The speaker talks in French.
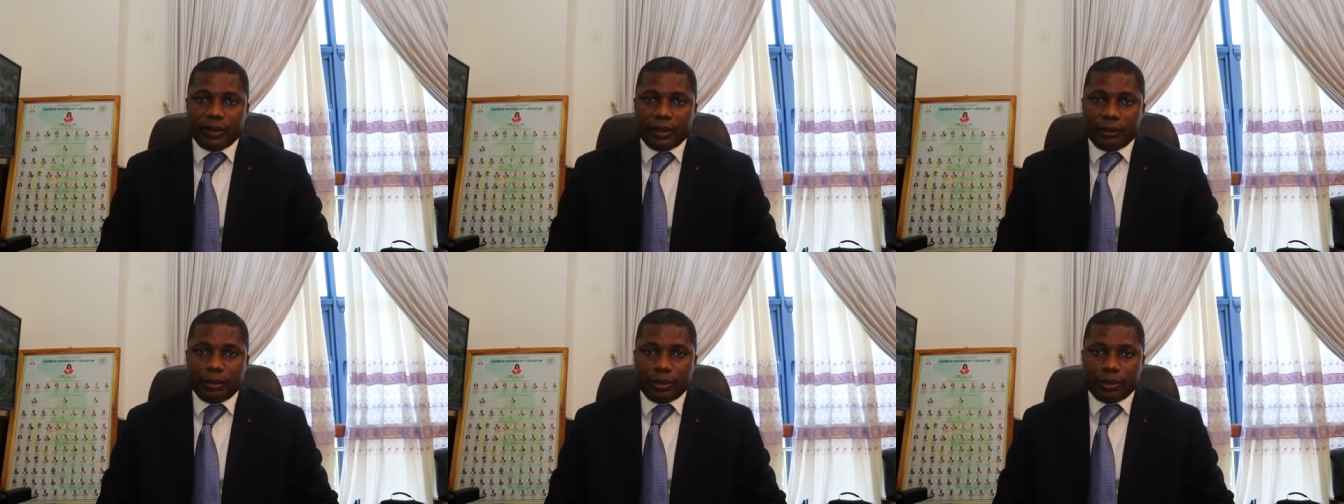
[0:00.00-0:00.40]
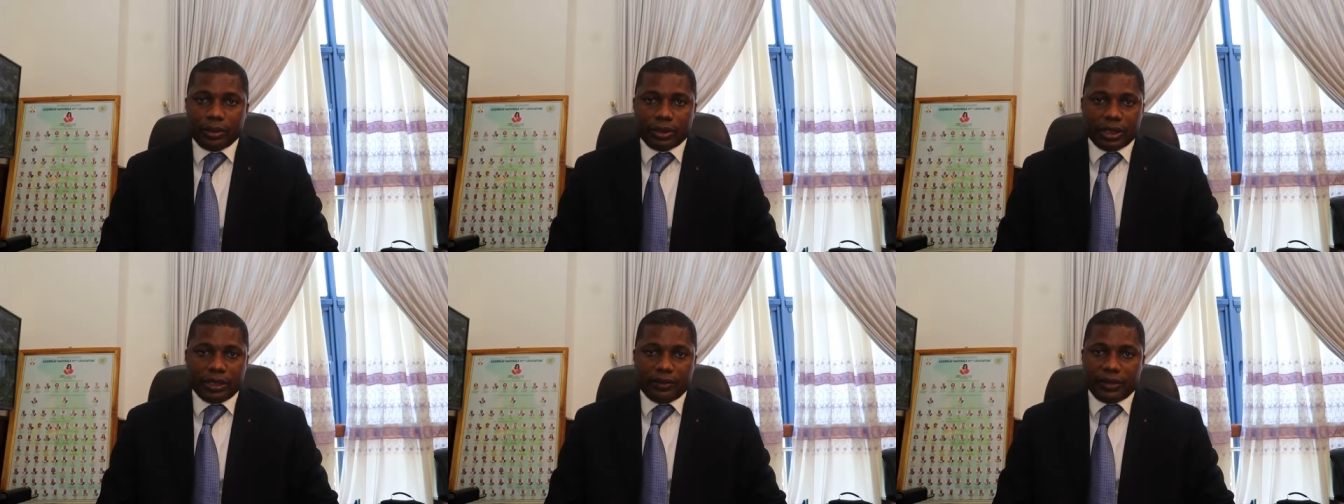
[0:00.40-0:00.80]
beaucoup
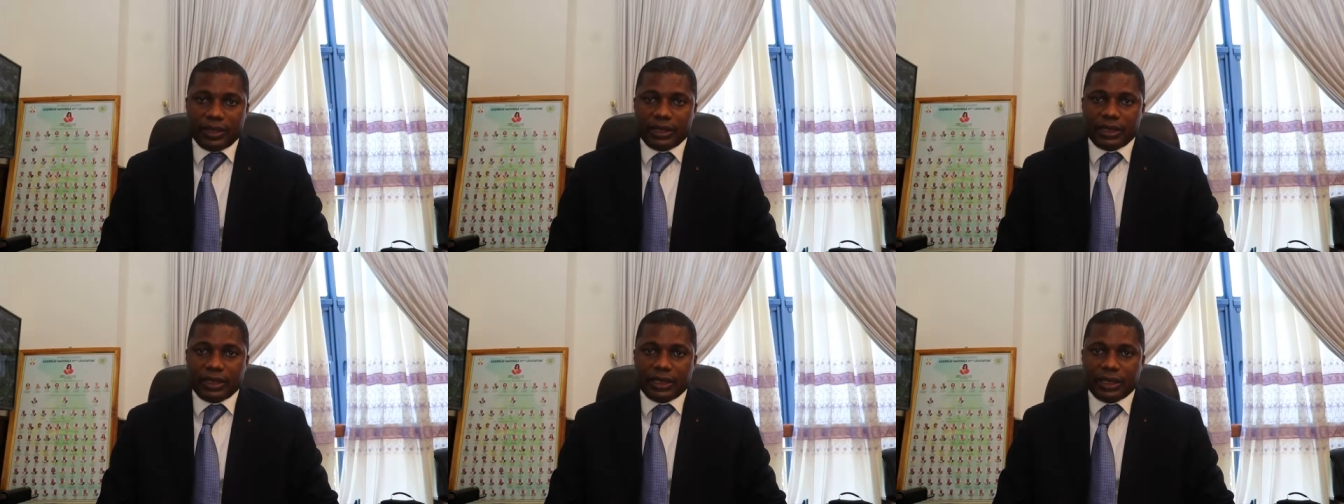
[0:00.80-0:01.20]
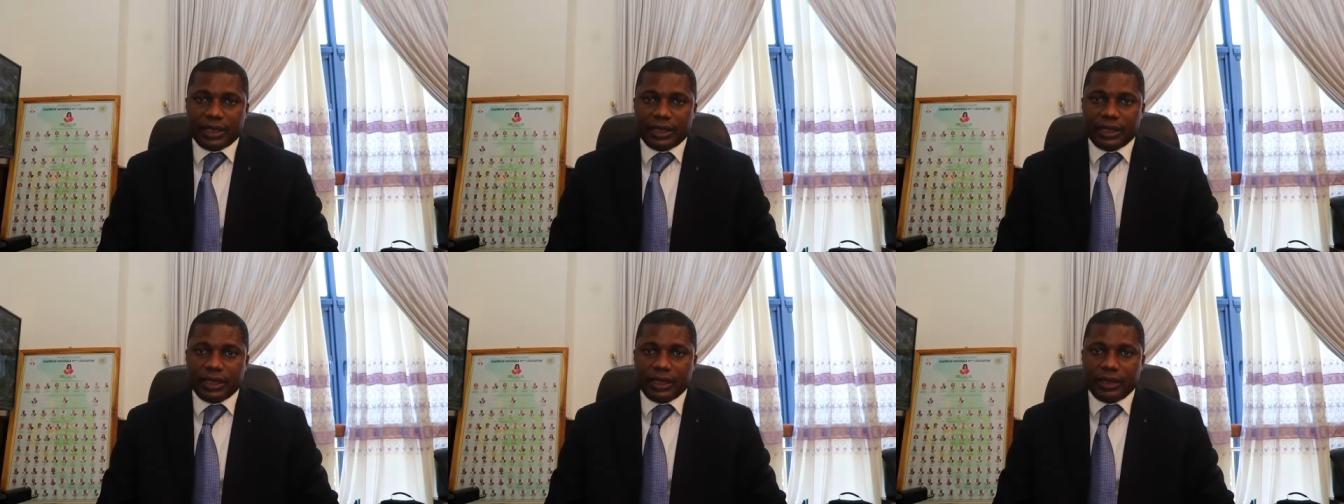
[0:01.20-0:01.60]
travaillé cette
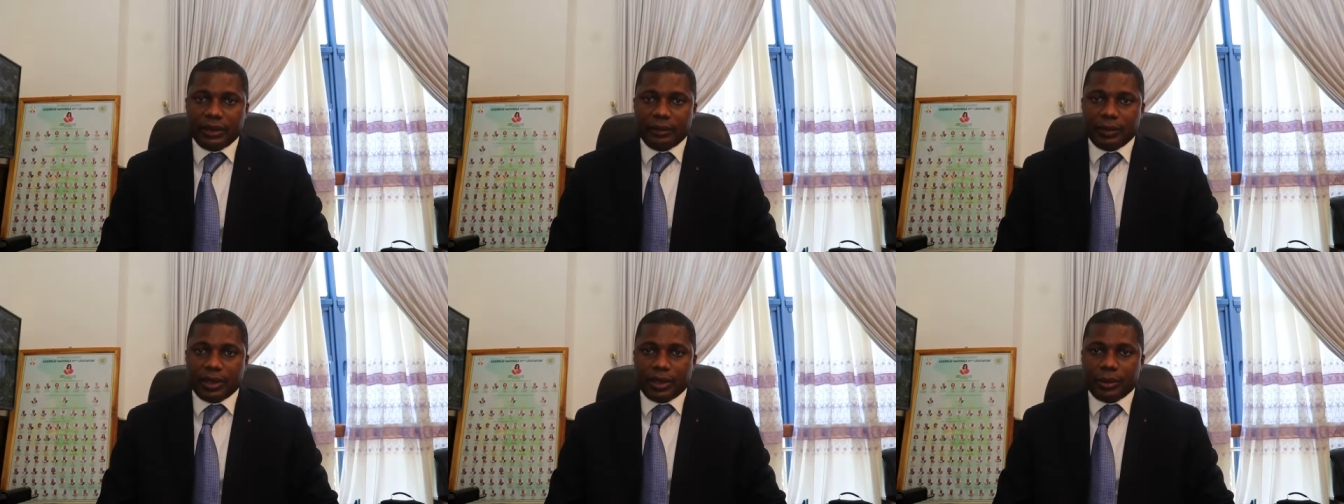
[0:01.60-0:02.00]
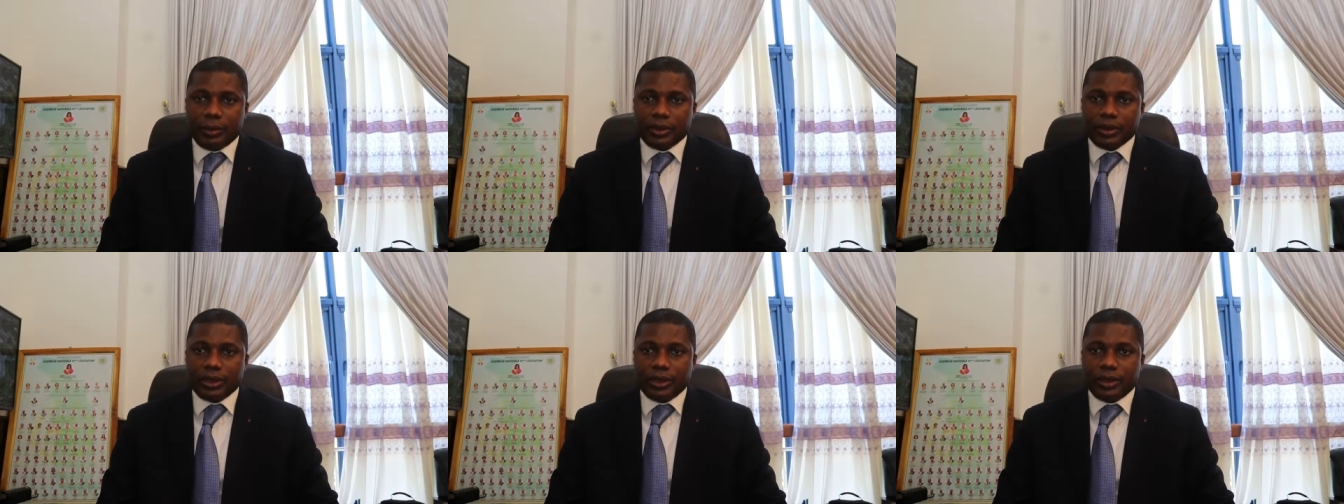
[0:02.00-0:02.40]
année, mais comme
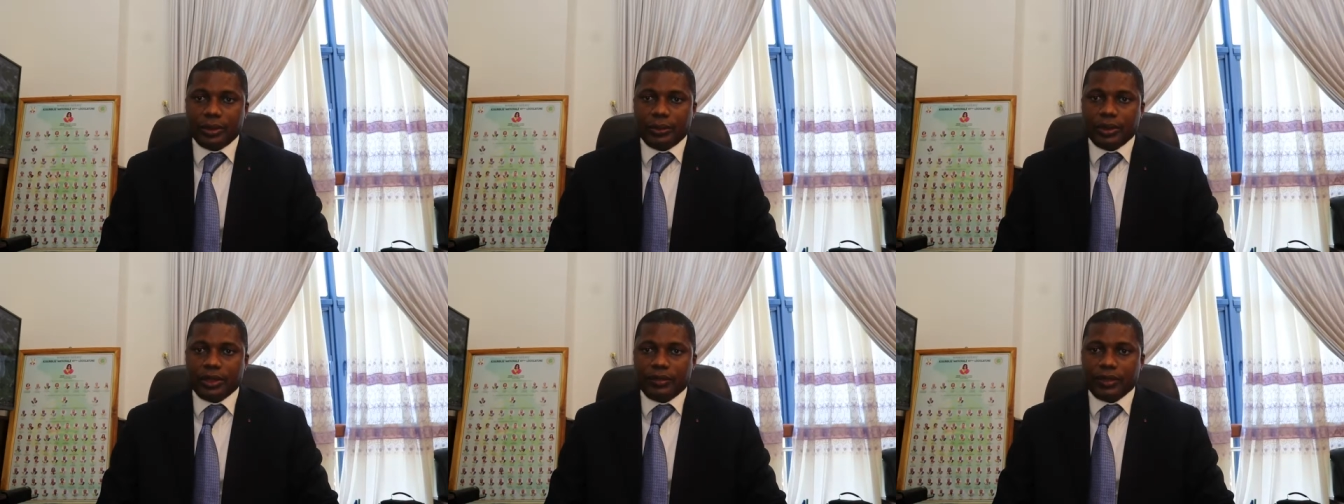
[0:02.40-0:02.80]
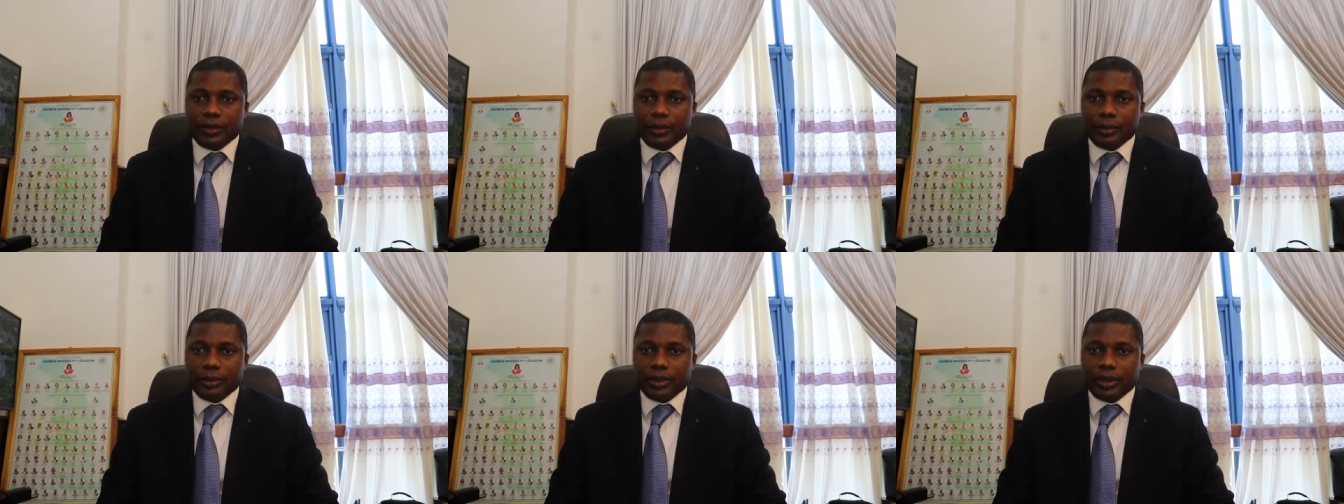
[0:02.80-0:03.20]
on dit, le bien, fait
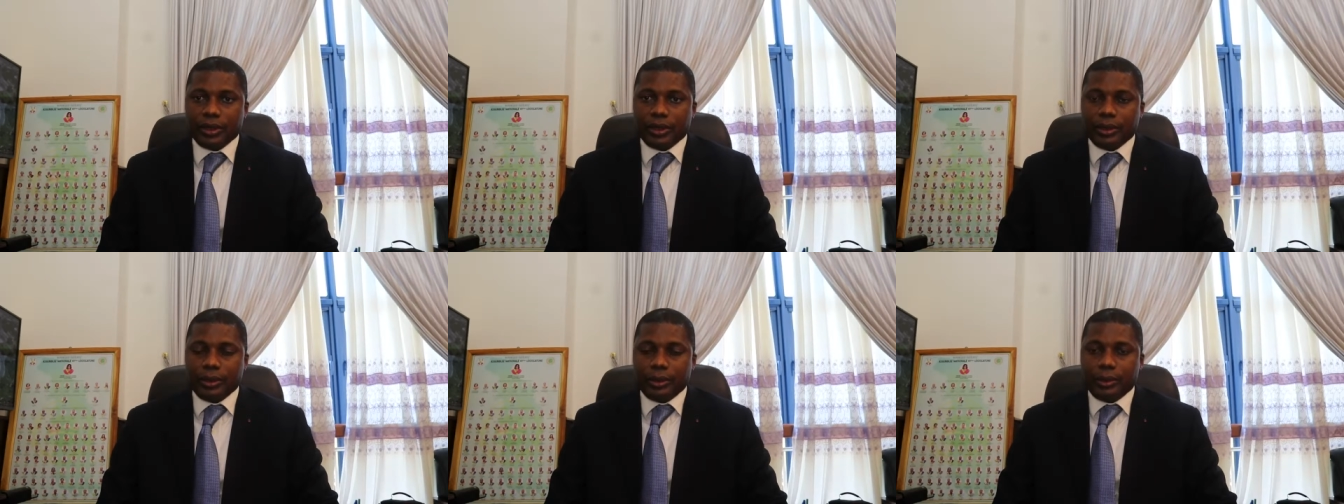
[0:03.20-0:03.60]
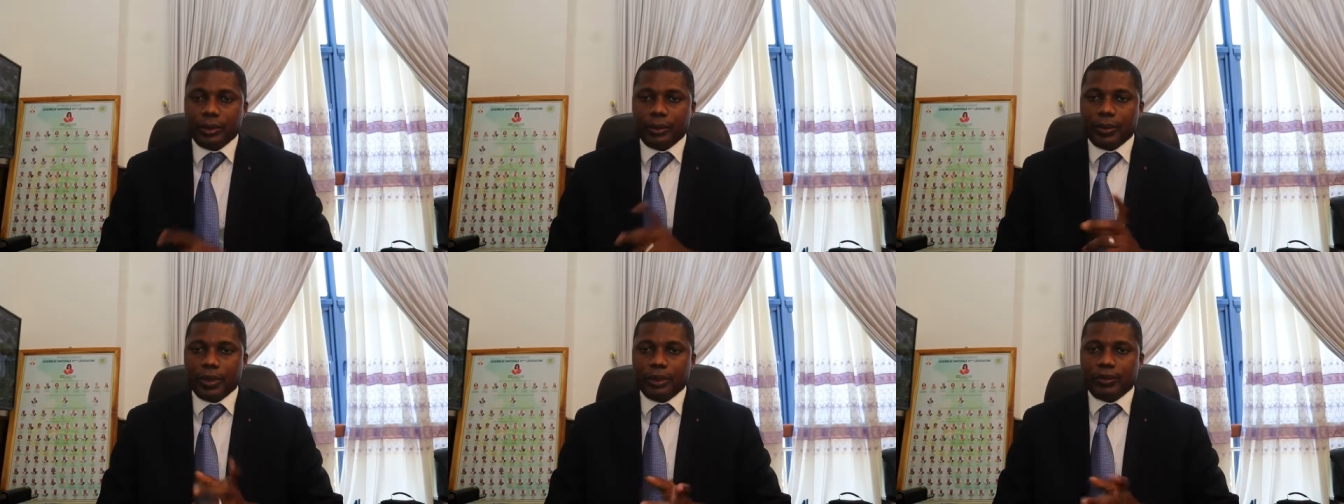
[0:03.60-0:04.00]
du bruit,
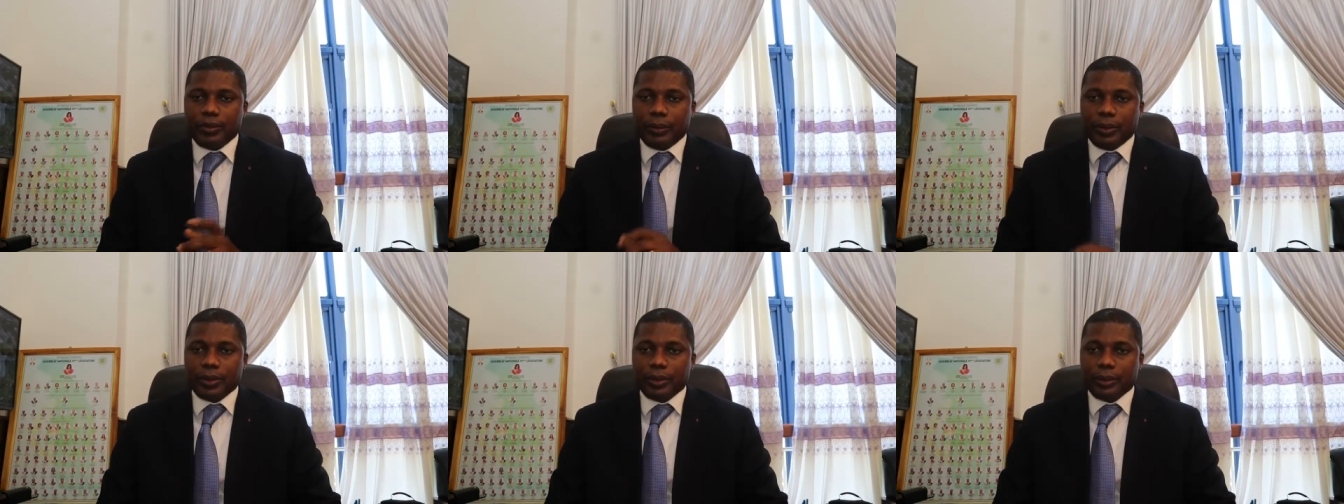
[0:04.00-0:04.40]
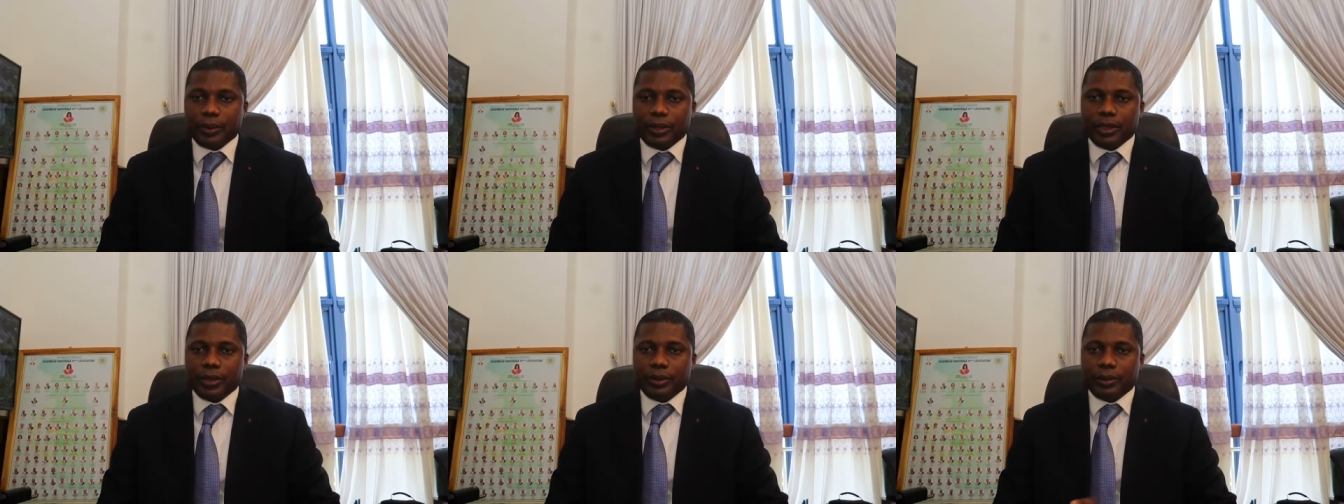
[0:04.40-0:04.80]
le bien ne fait pas de
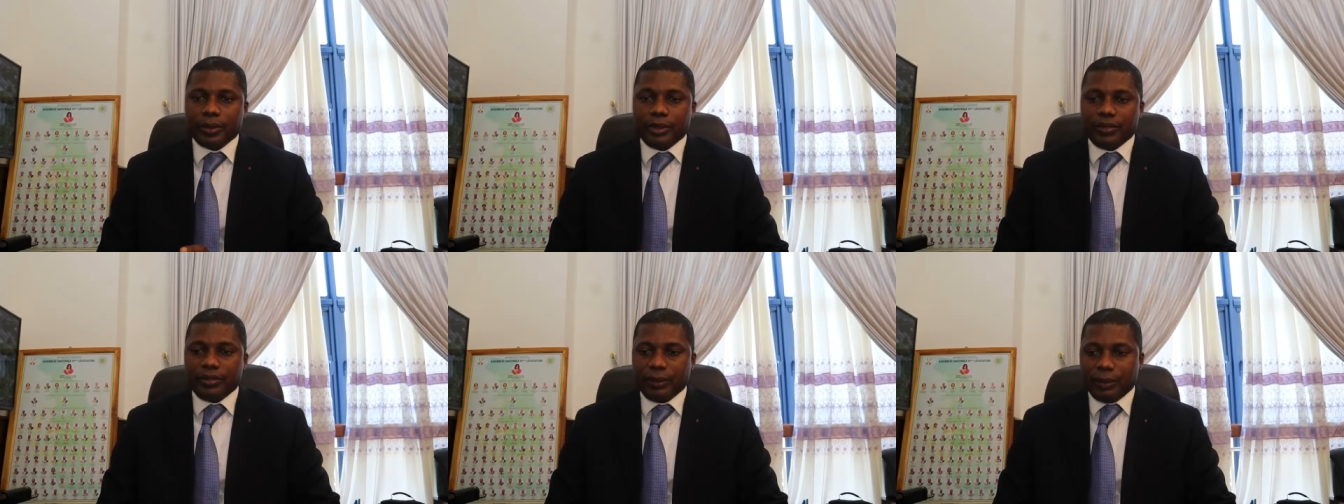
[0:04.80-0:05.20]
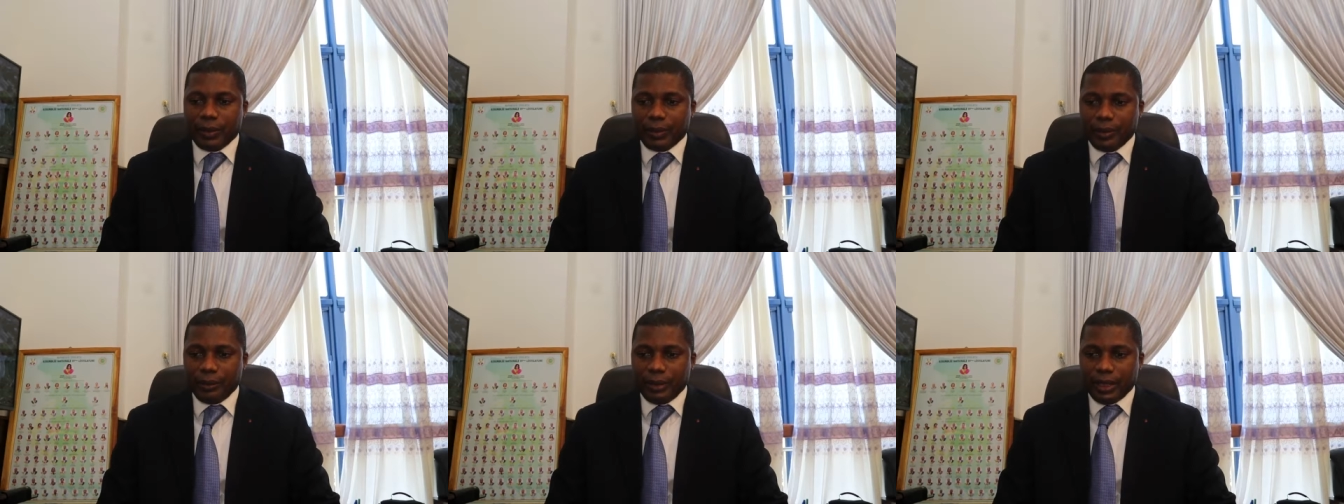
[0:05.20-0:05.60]
bruit, le bruit ne fait pas
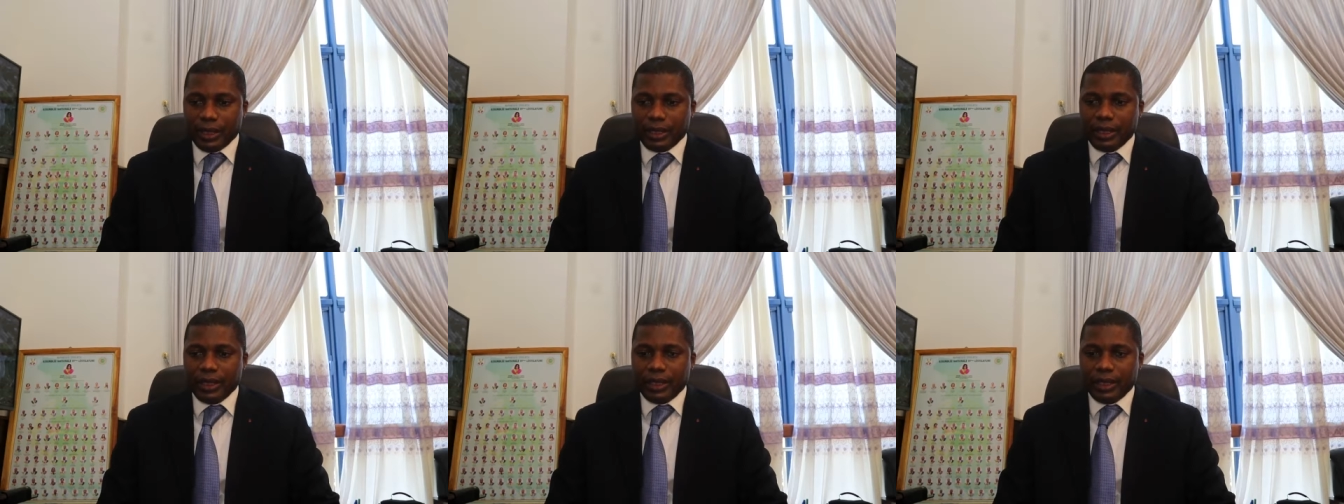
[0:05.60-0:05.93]
de bien.